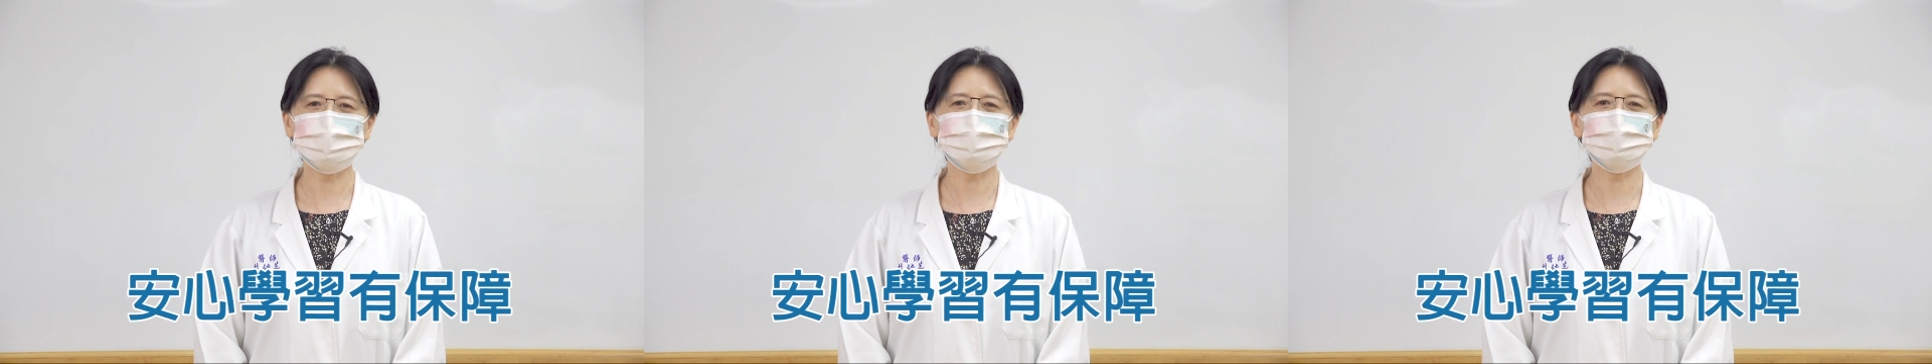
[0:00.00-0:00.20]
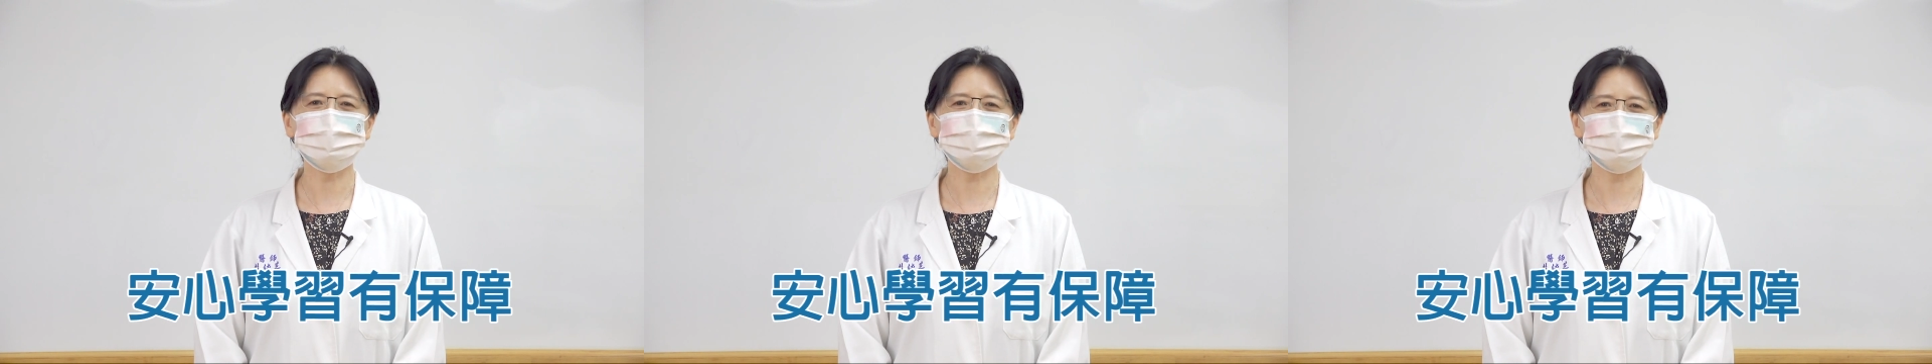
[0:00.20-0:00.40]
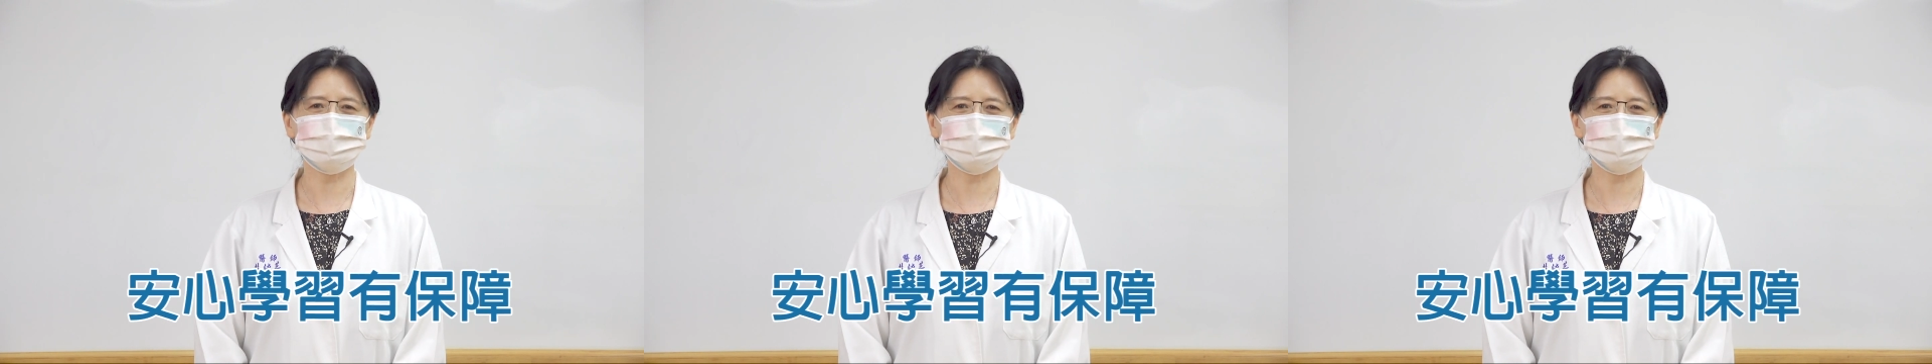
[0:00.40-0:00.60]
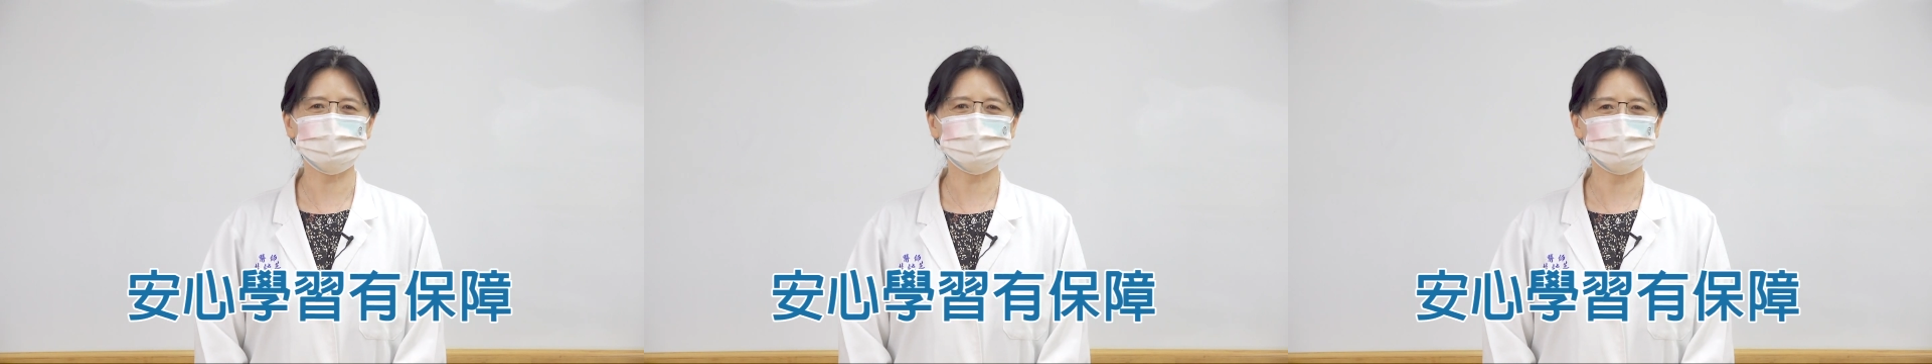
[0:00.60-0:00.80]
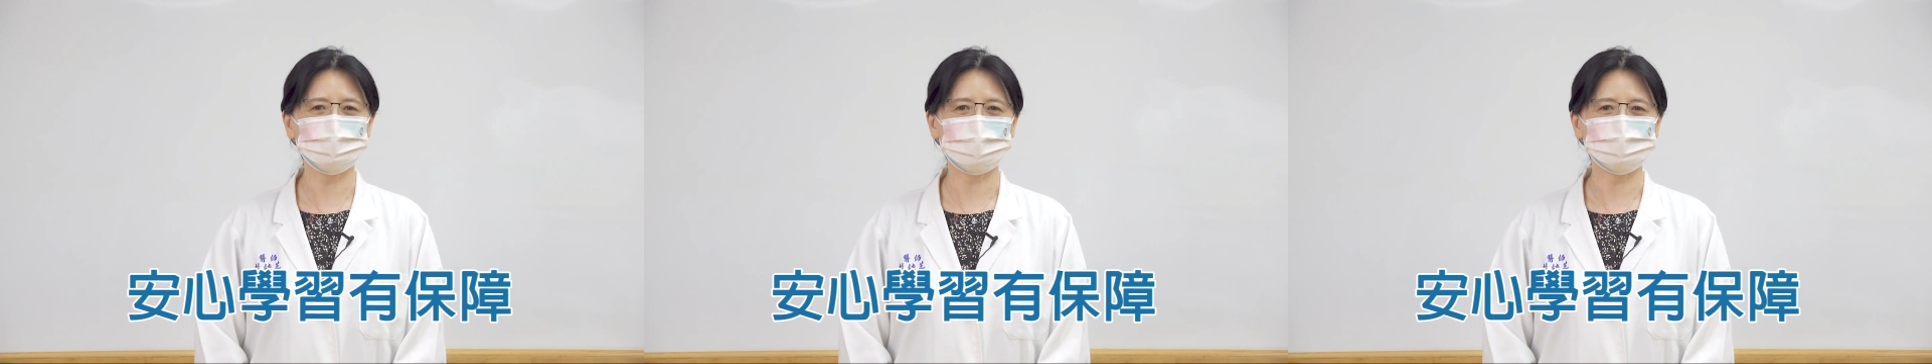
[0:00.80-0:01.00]
心学
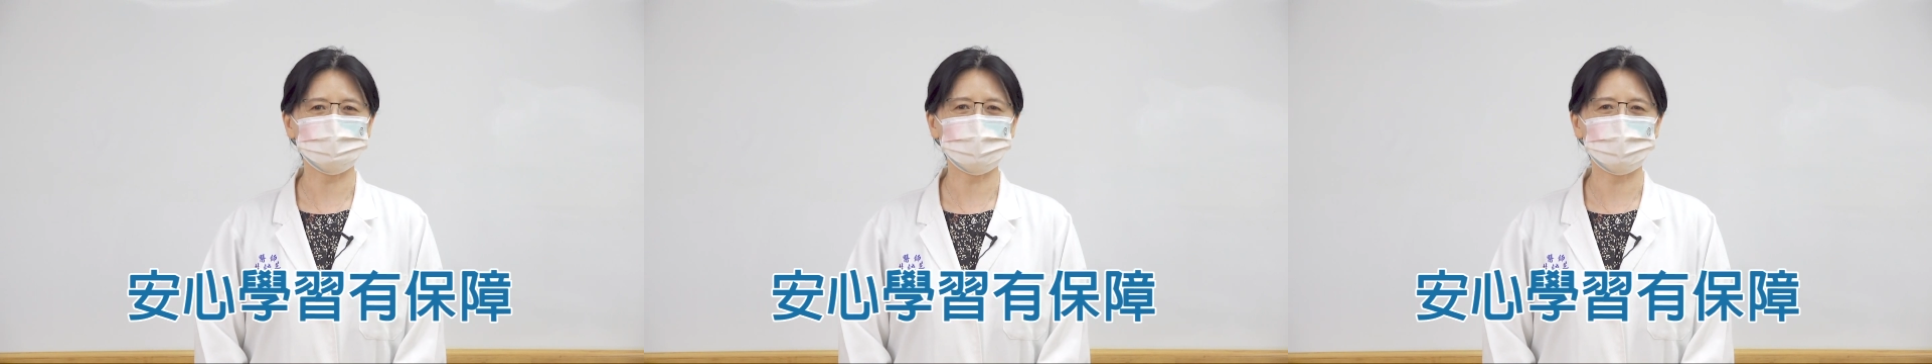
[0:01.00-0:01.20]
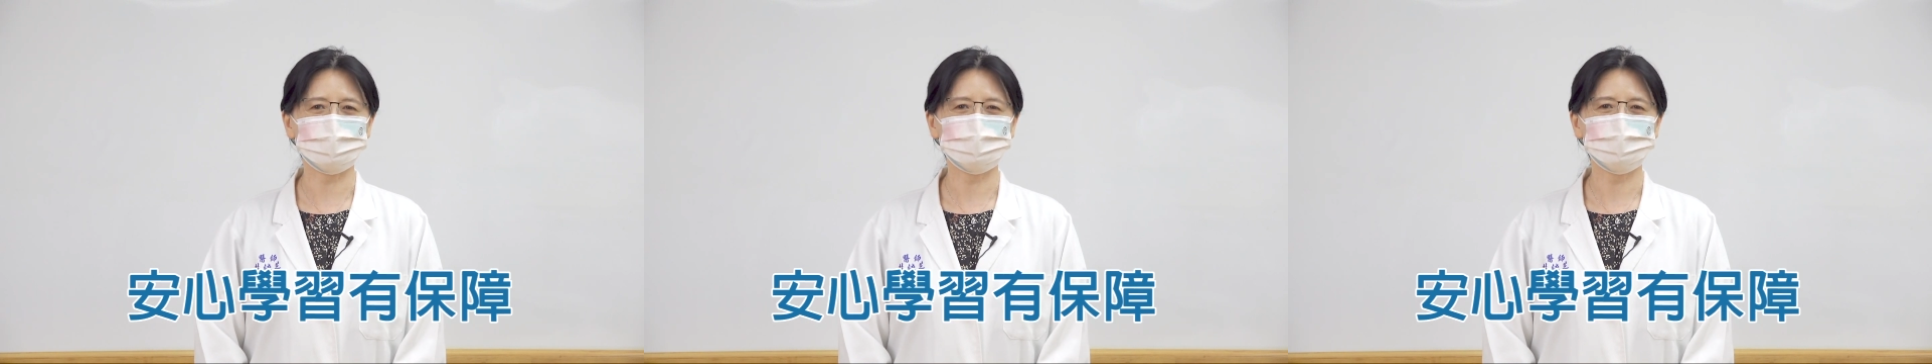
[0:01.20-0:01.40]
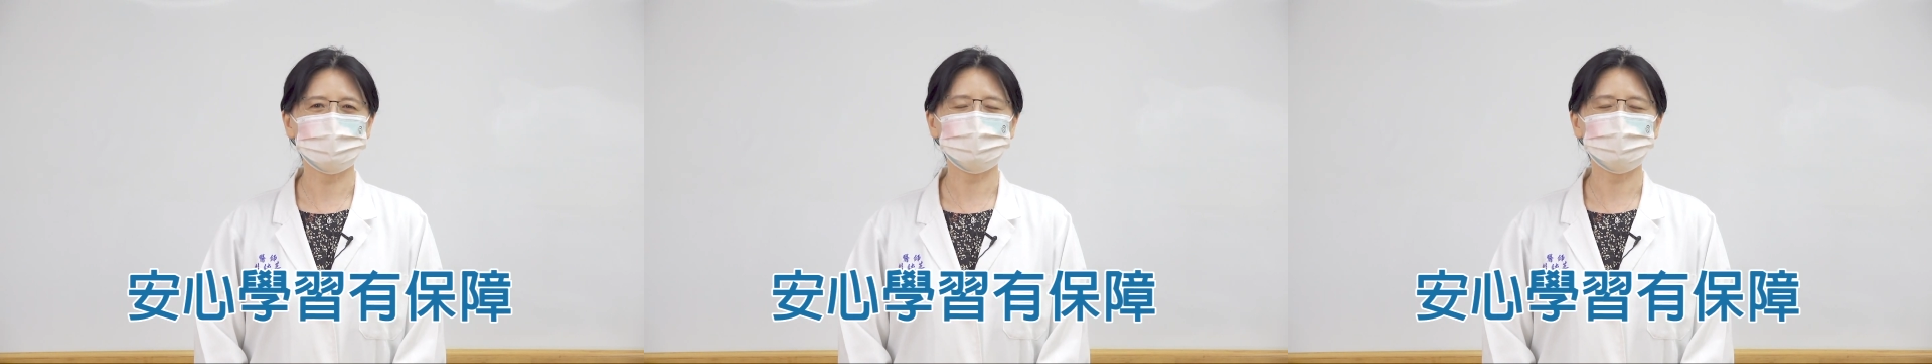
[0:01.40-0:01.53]
习有保障。